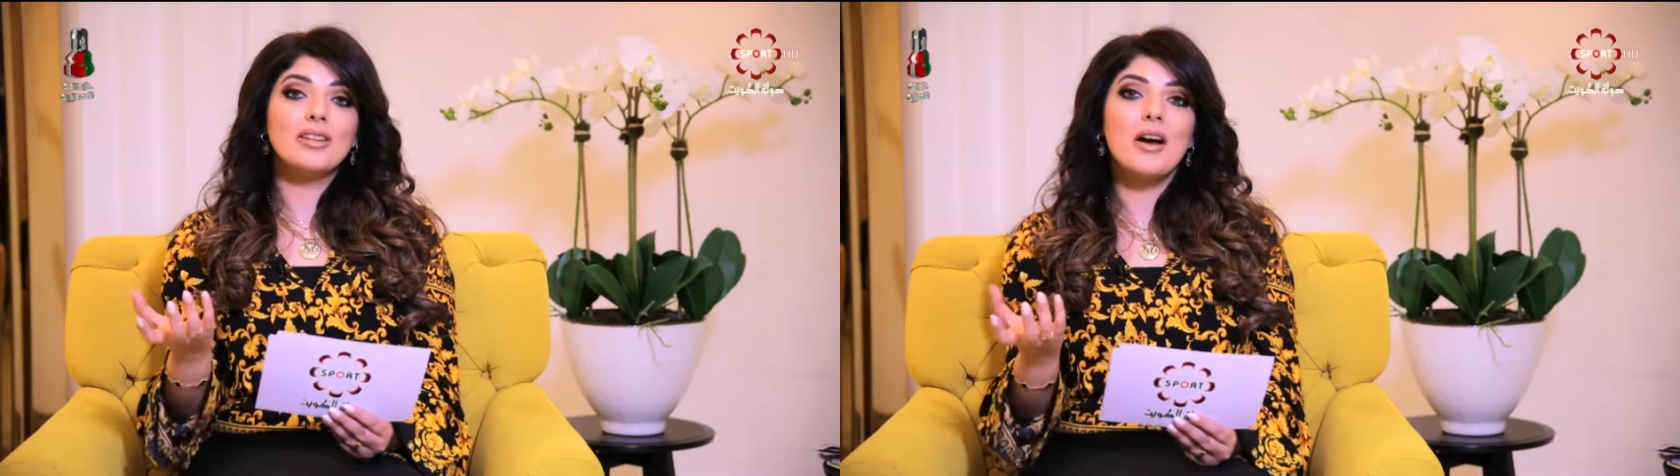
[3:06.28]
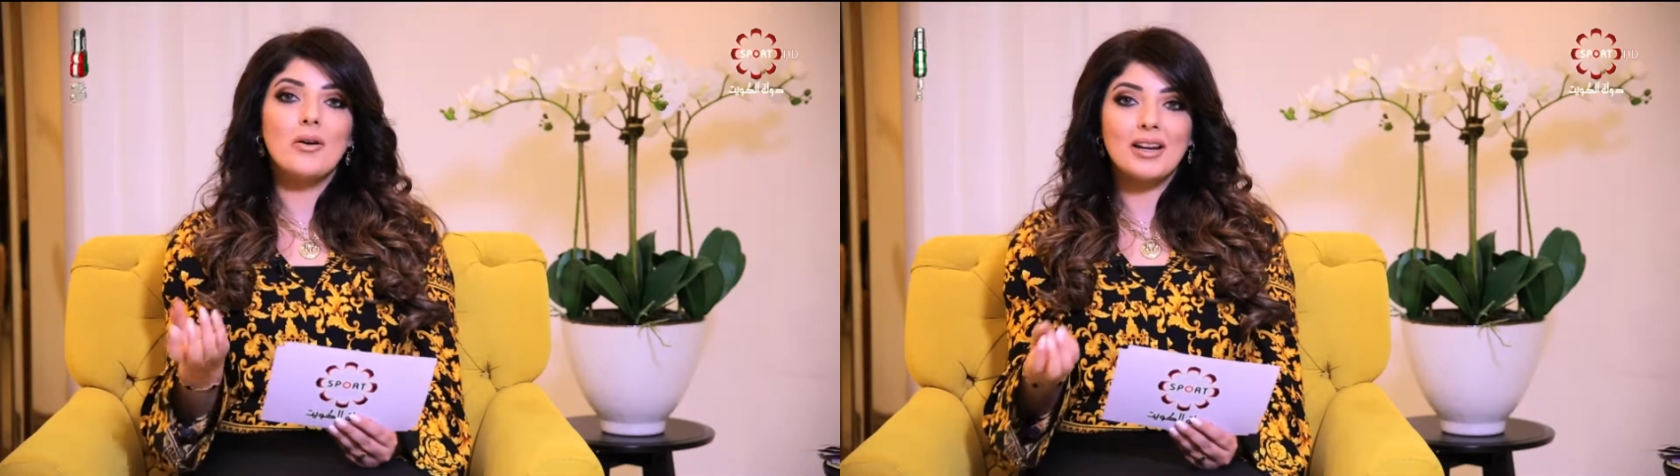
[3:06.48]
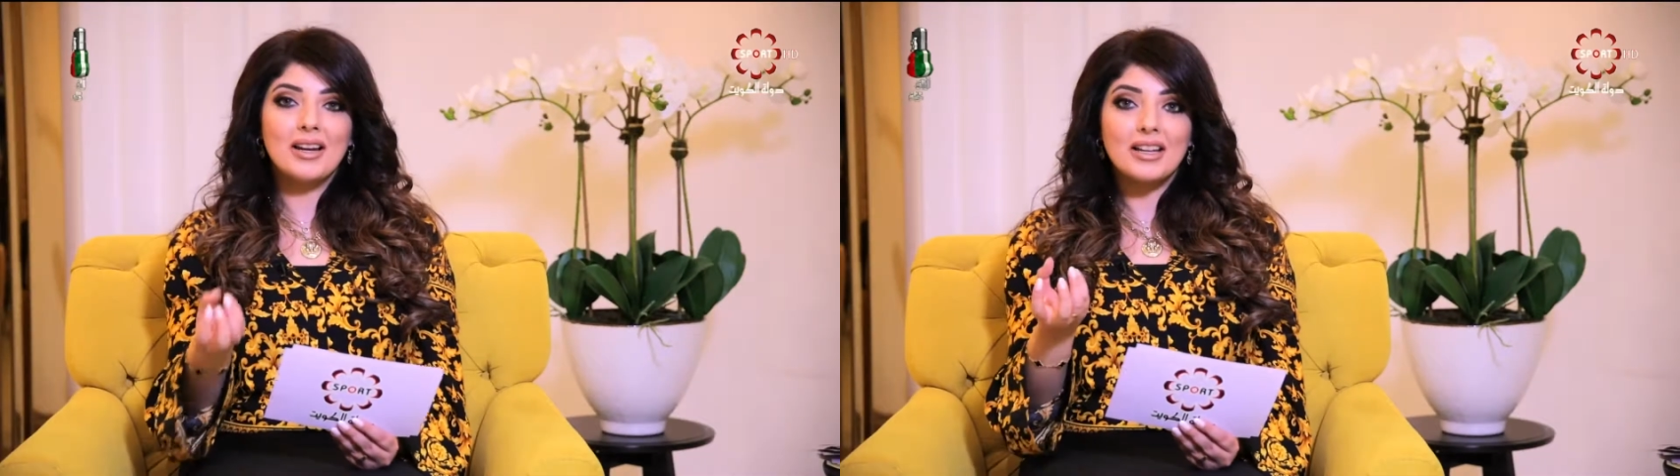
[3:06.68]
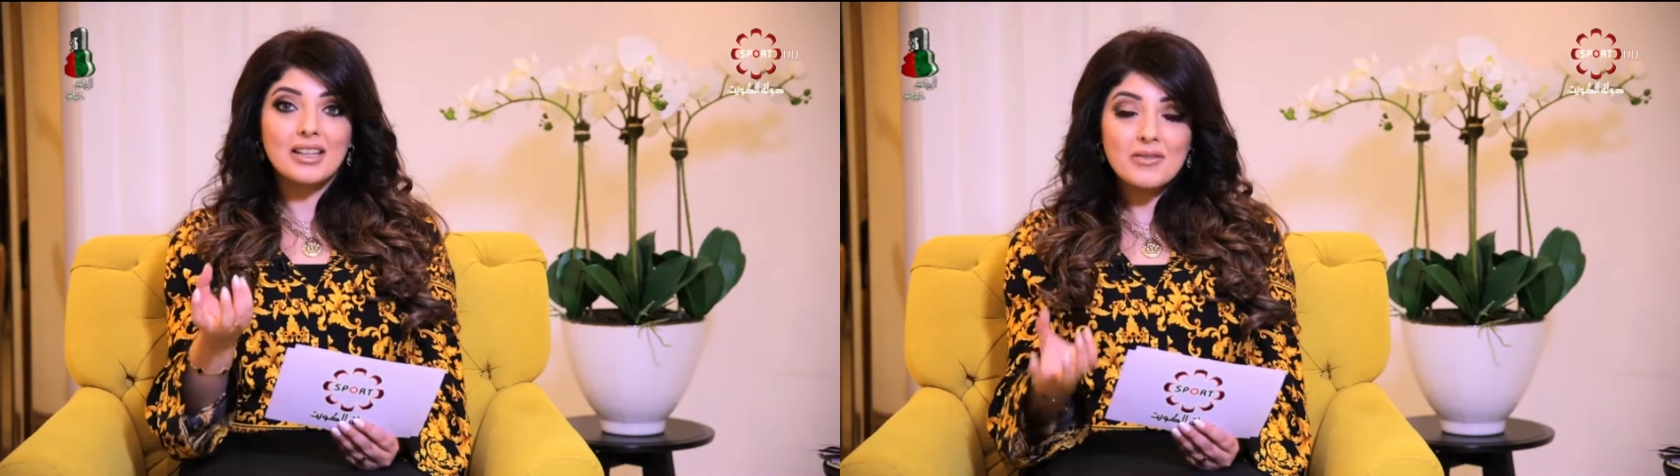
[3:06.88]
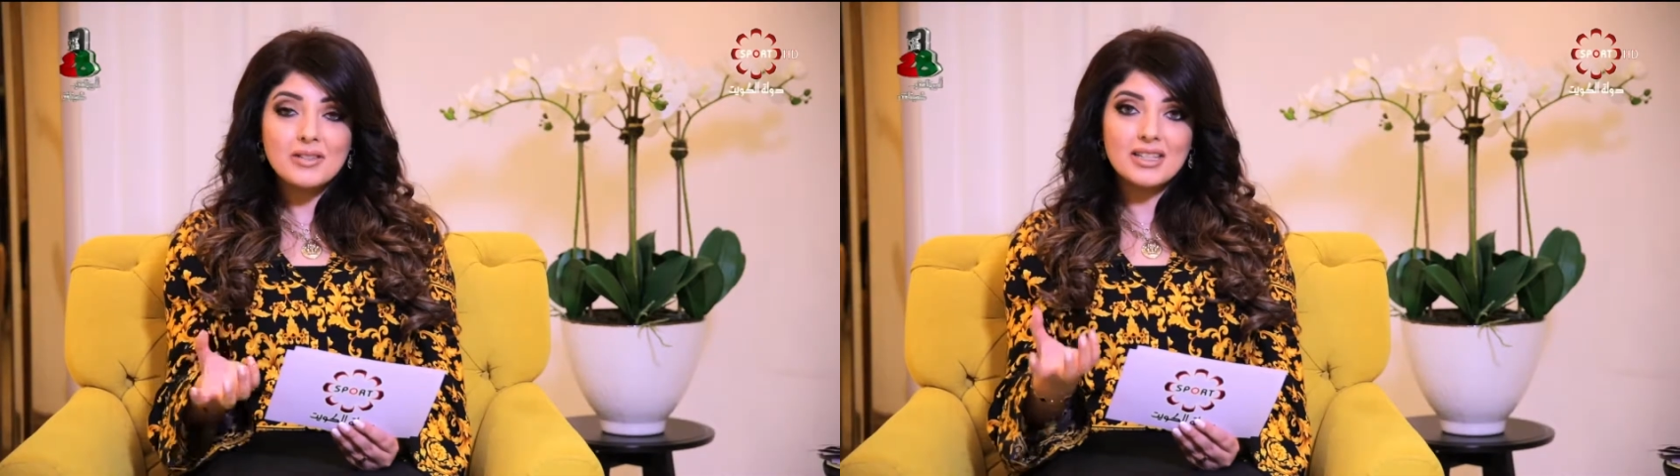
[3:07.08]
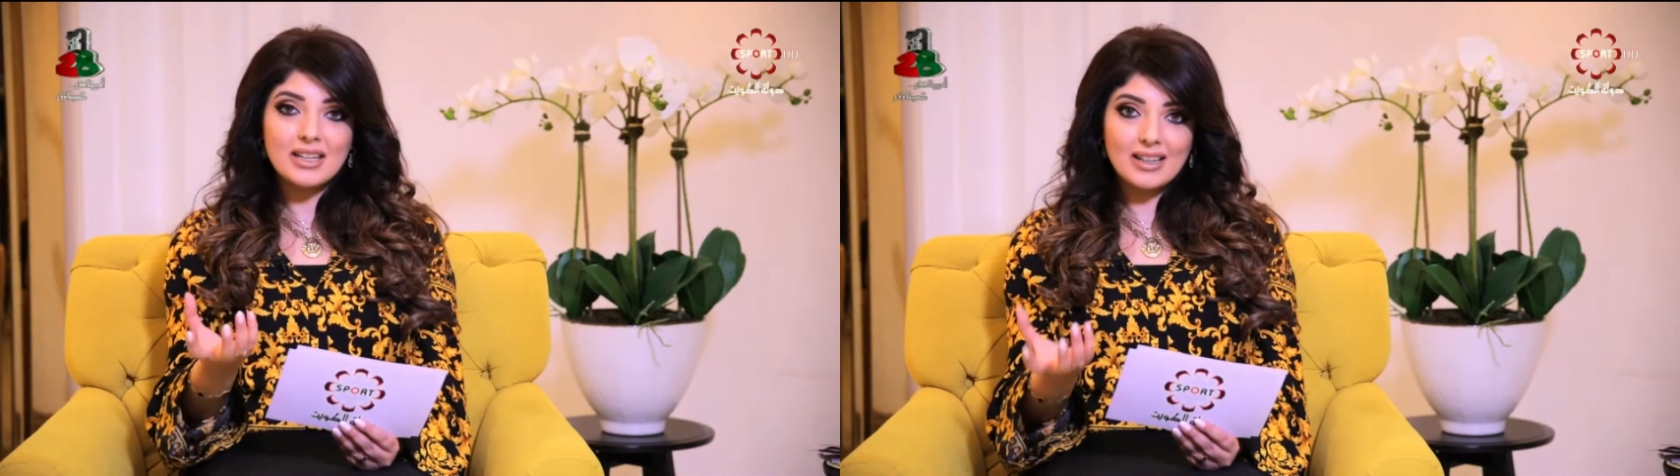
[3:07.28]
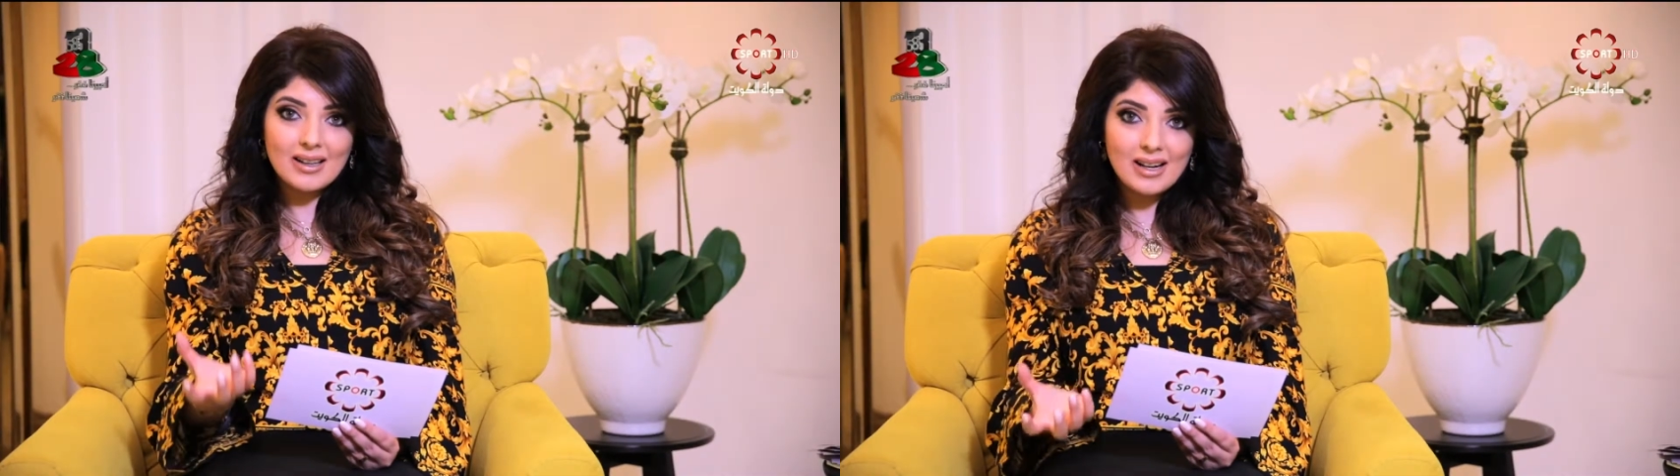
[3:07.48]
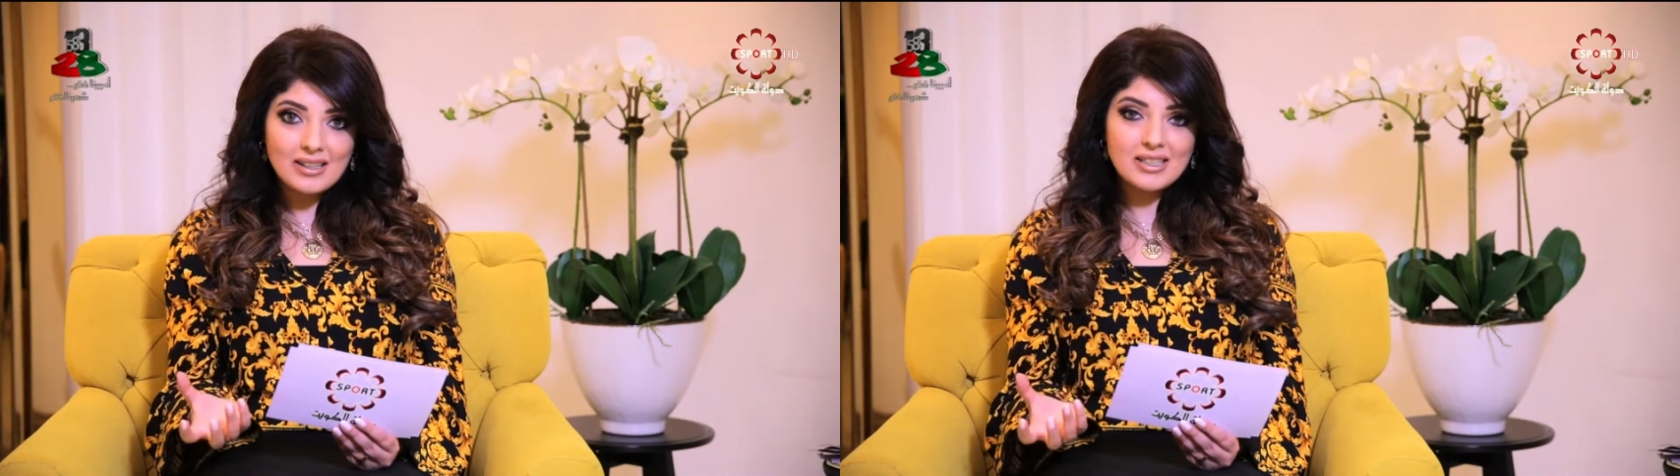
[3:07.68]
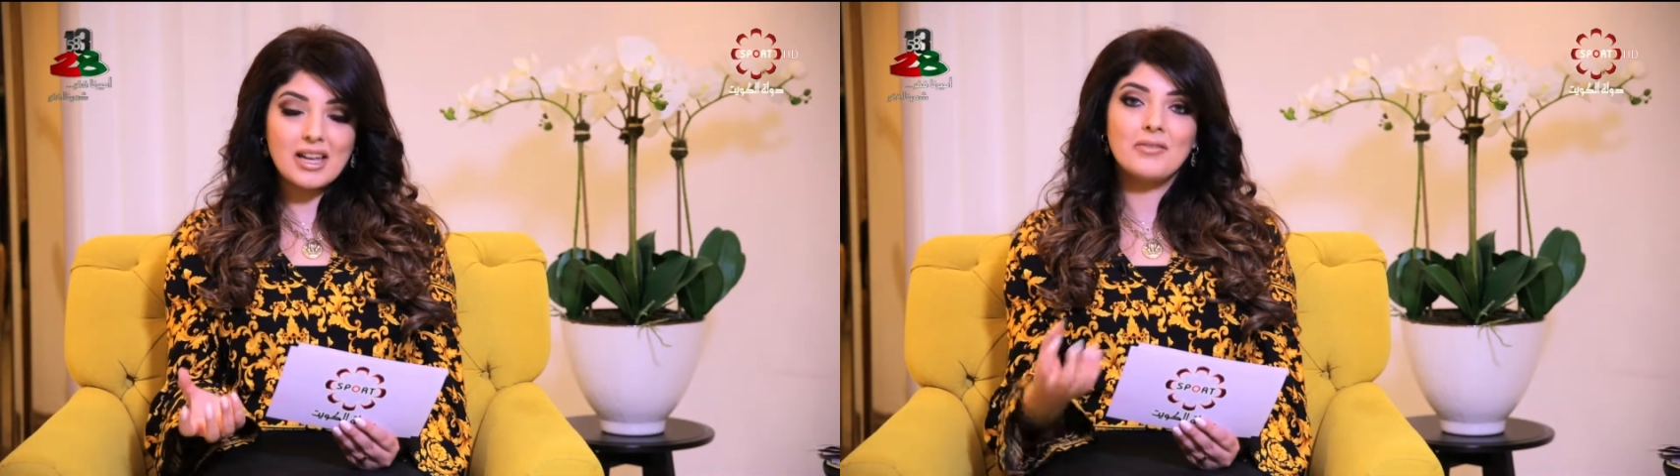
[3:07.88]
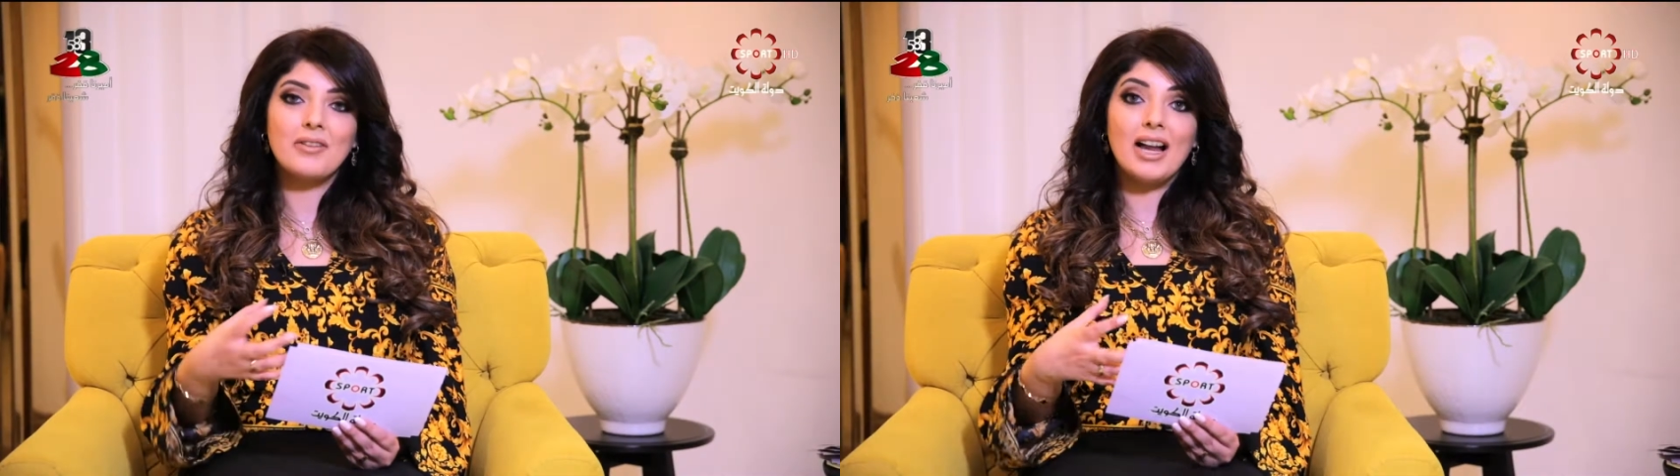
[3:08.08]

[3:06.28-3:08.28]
تناولنا نفس الصنف